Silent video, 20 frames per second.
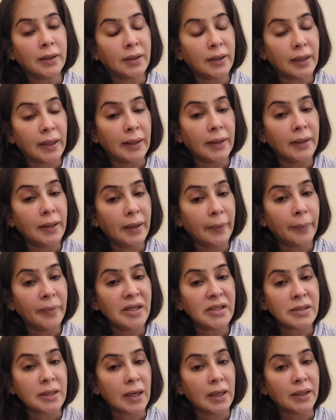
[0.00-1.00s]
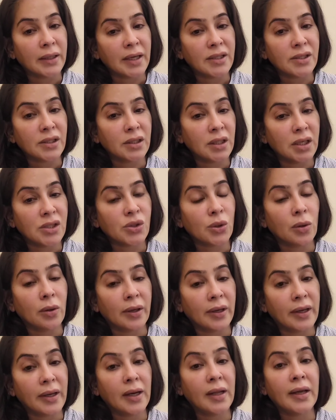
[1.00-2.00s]
இது எந்த எப்படி ஸ்டார்ட் ஆச்சுன்னு நான்
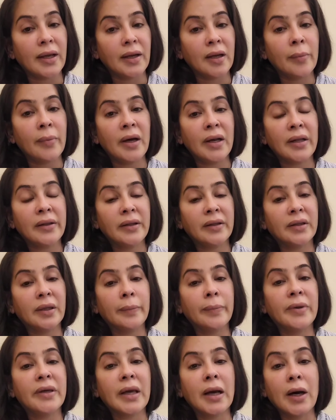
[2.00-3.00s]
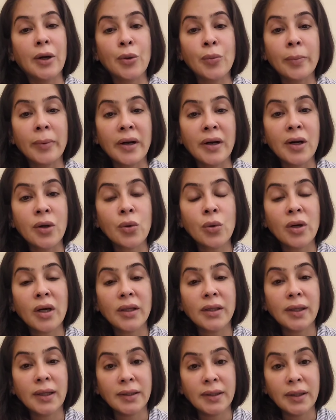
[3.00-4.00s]
சொல்கிறேன் ஏன்னா என்ன மாதிரி இந்த தப்பு யாரும்
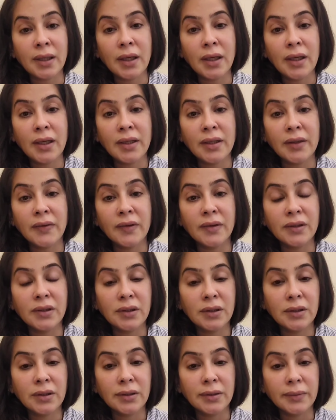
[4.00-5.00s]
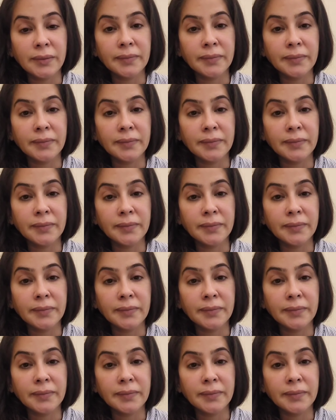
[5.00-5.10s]
பண்ணக்கூடாது அதனால இதை வந்து